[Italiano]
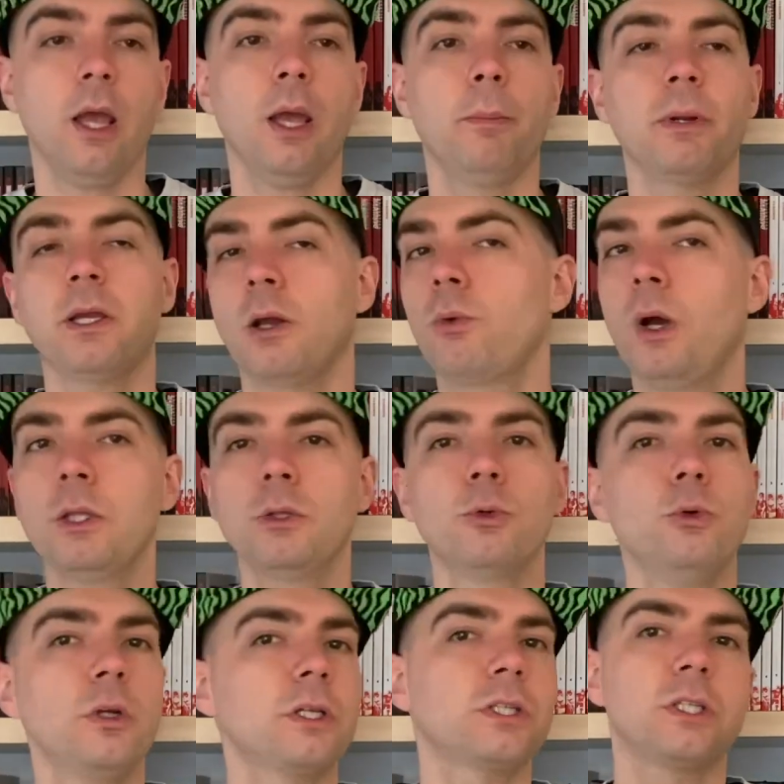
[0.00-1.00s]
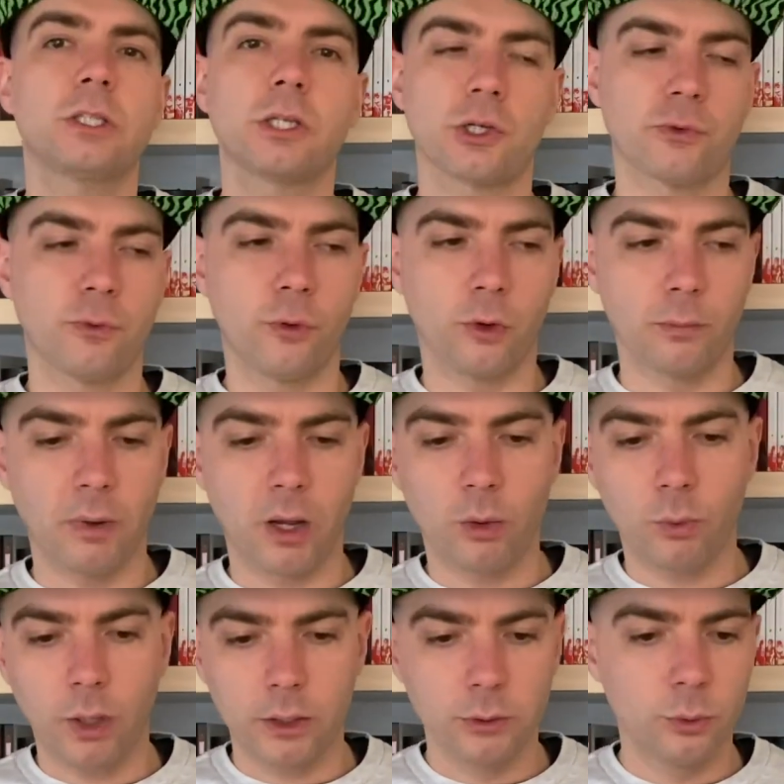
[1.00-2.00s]
perché quando Hulk si trasforma,
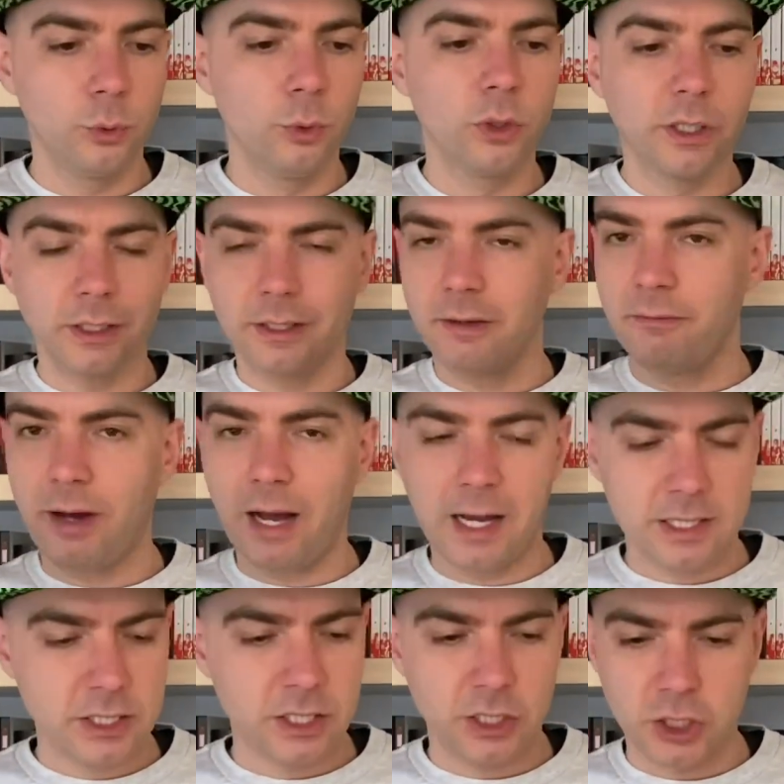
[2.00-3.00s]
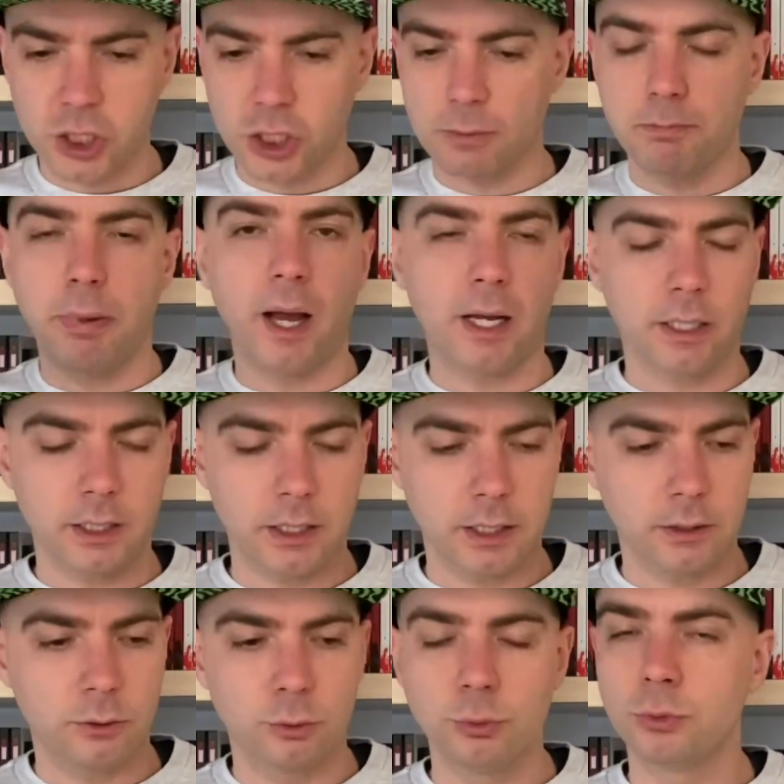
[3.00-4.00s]
quando Hulk devasta,
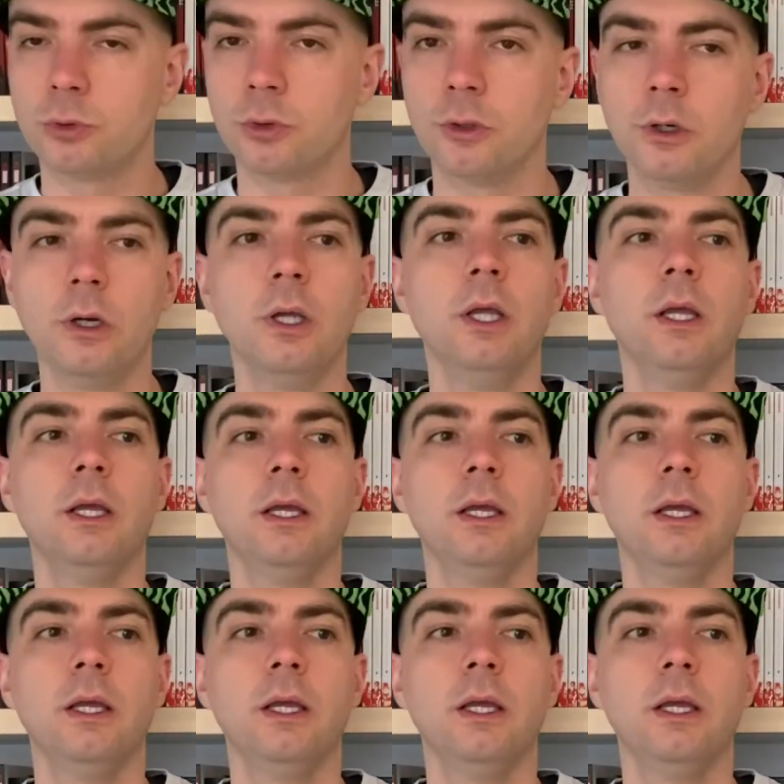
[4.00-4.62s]
spacca tutto,